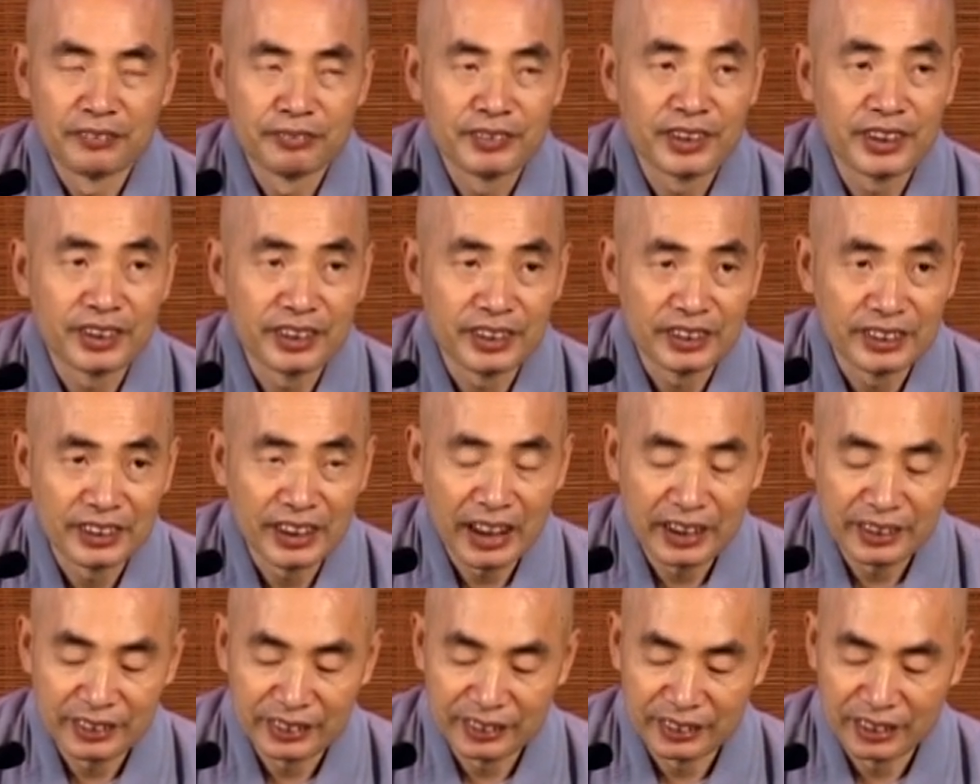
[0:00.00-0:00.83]
不可以这
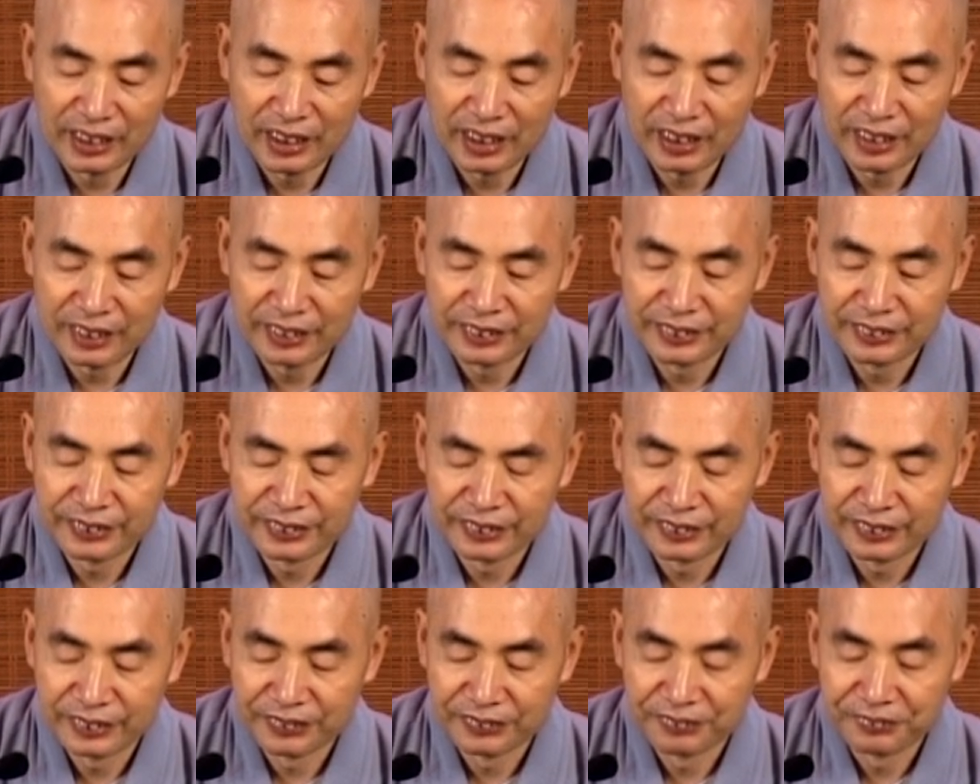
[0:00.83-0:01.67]
样子的，
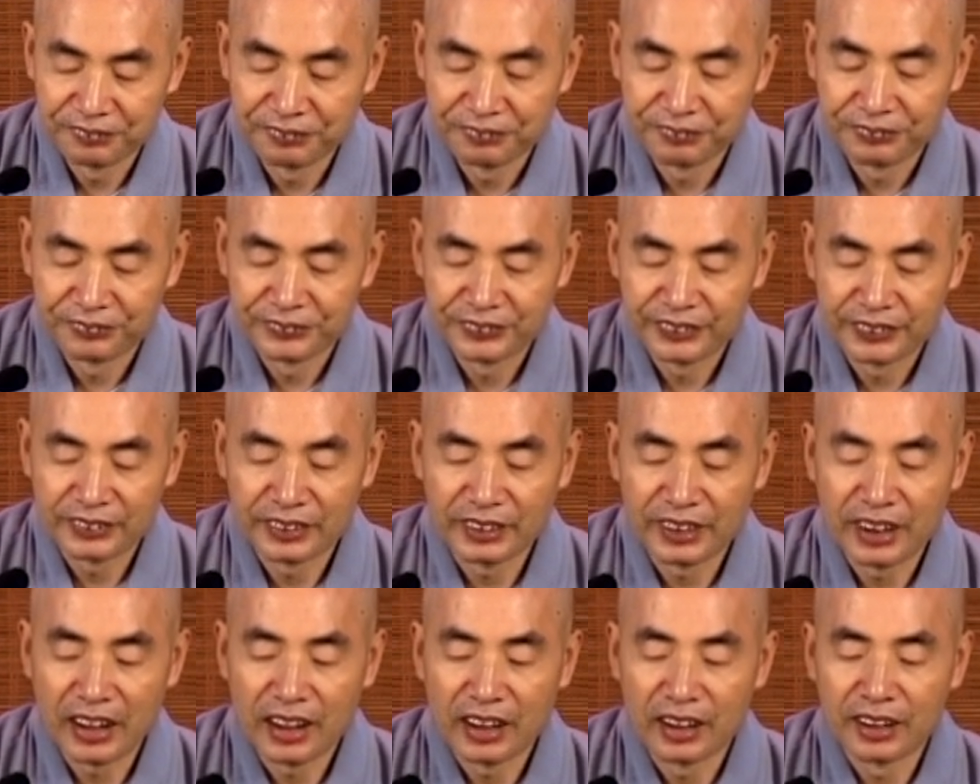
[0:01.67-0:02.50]
都
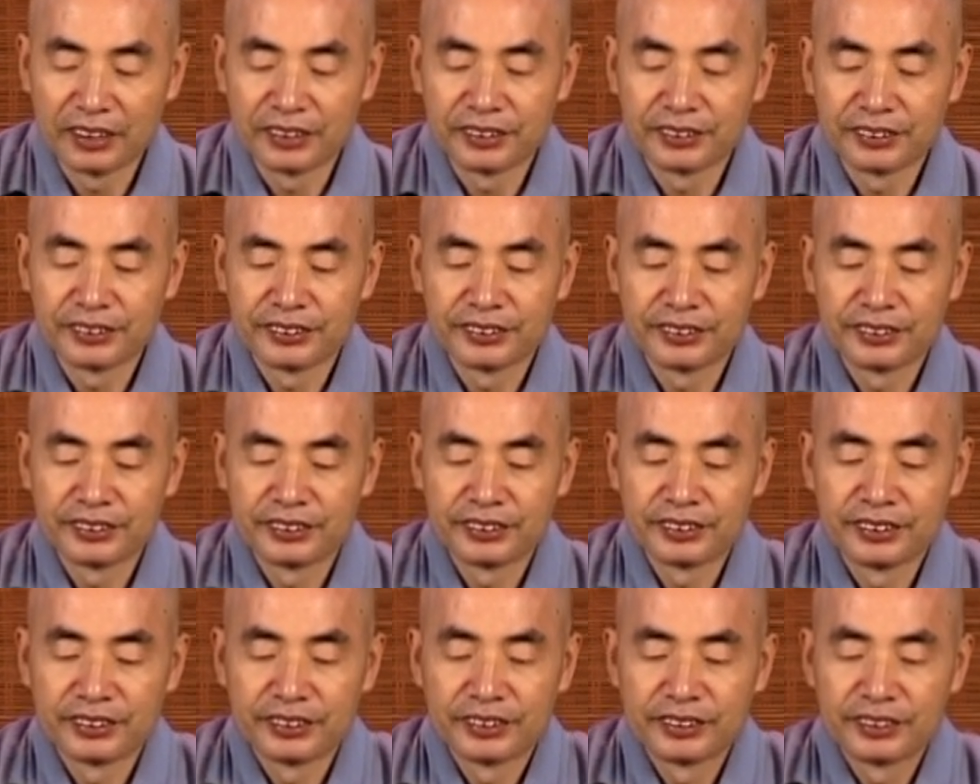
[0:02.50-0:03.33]
要
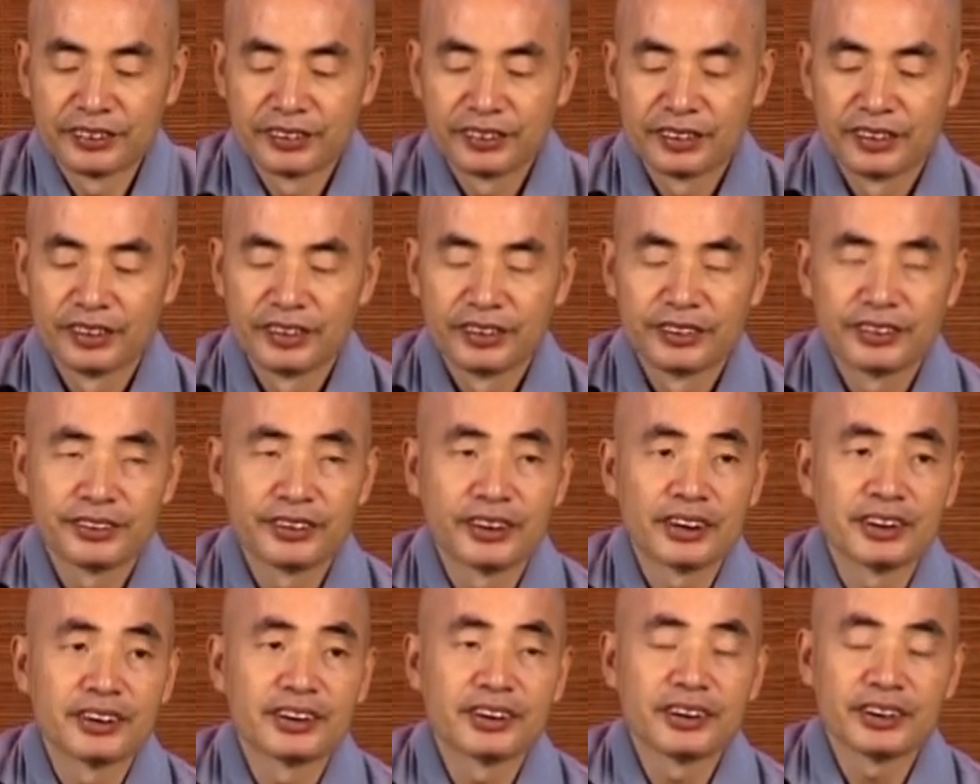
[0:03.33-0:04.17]

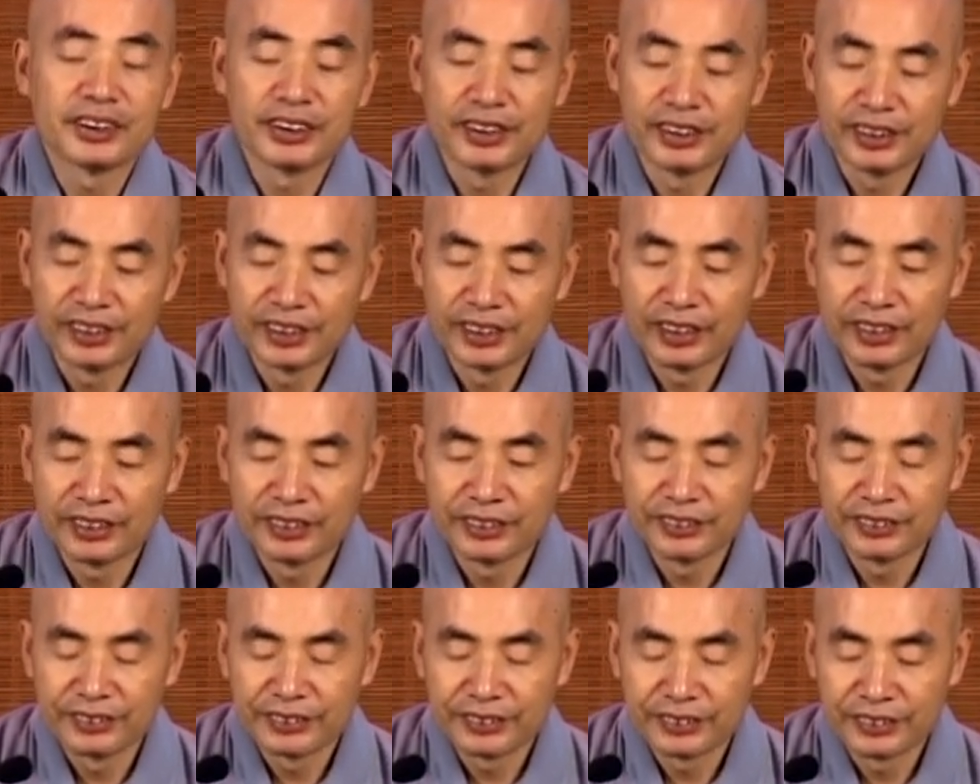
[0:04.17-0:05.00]
做了事情之
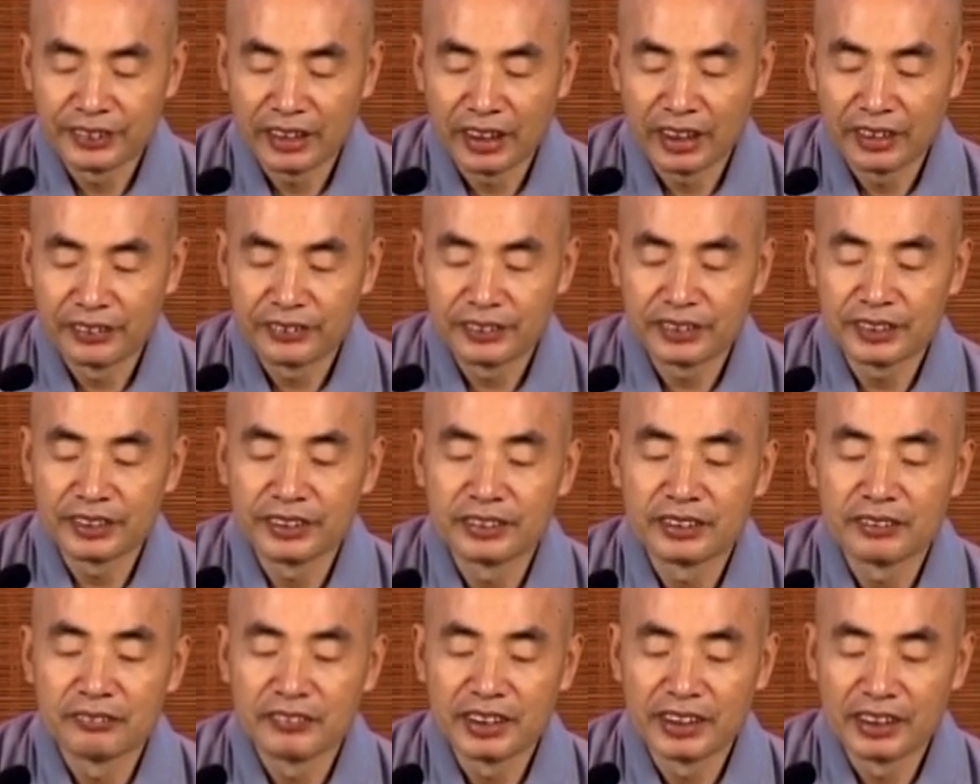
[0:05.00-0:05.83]
后，或者有
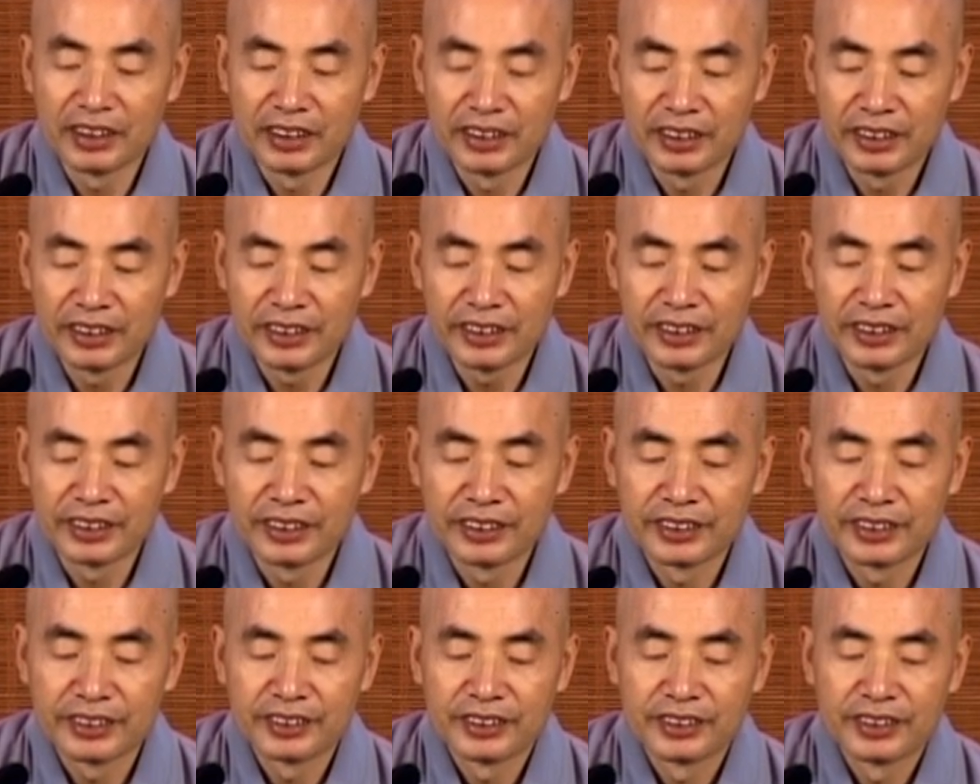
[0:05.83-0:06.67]
什么能力。
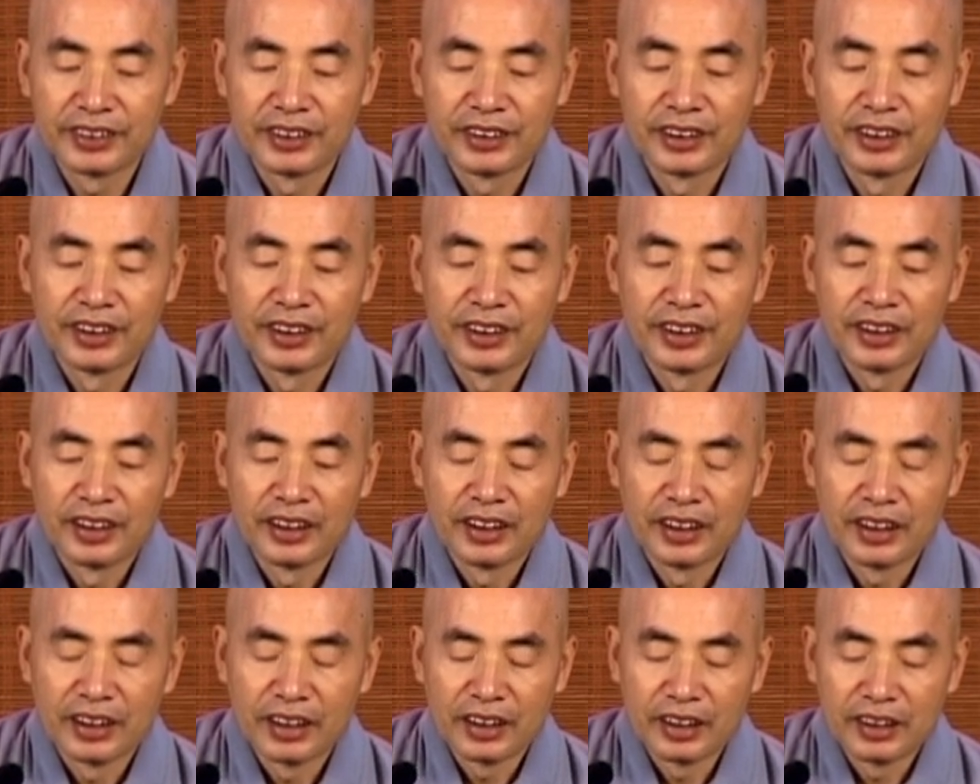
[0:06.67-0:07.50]

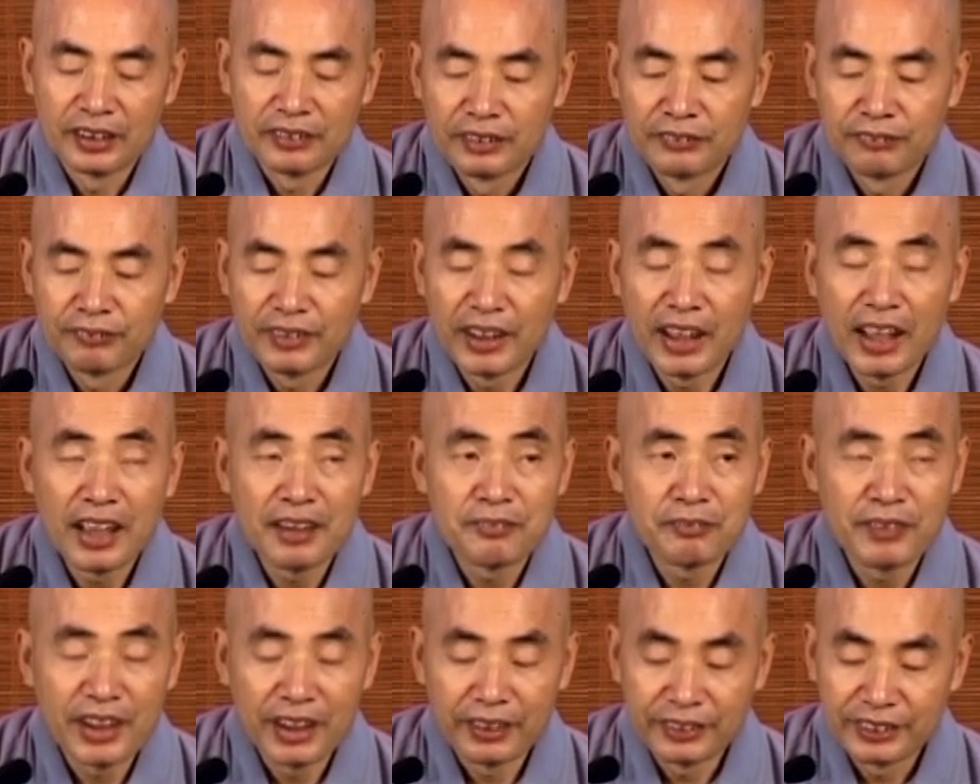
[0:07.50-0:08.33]
不要爱
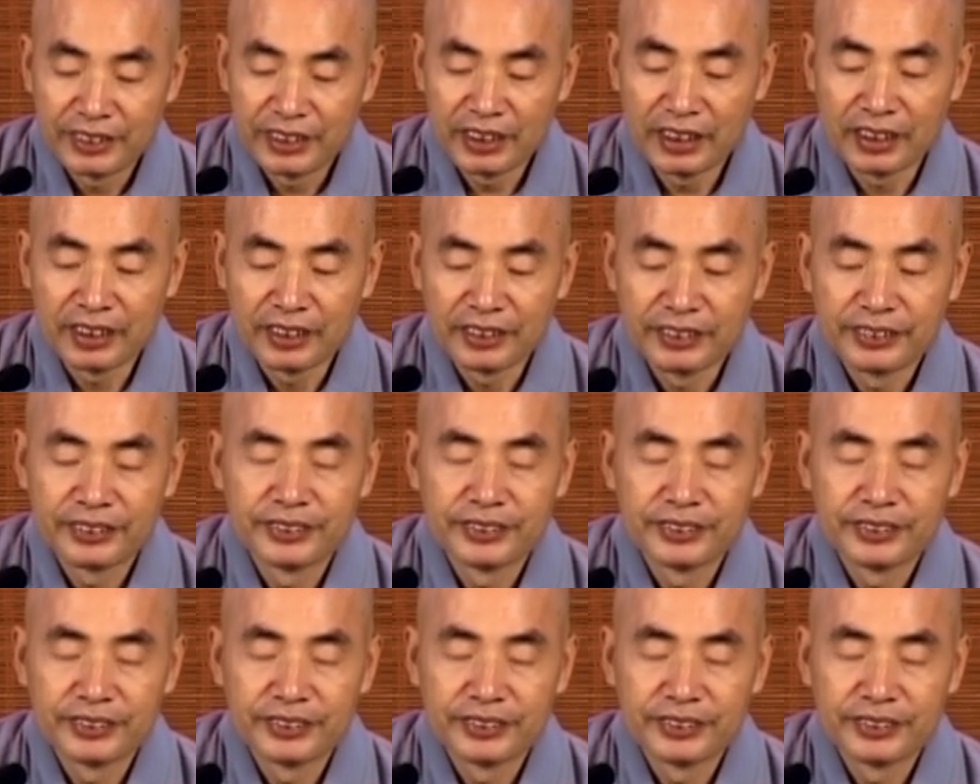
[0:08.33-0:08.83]
表现，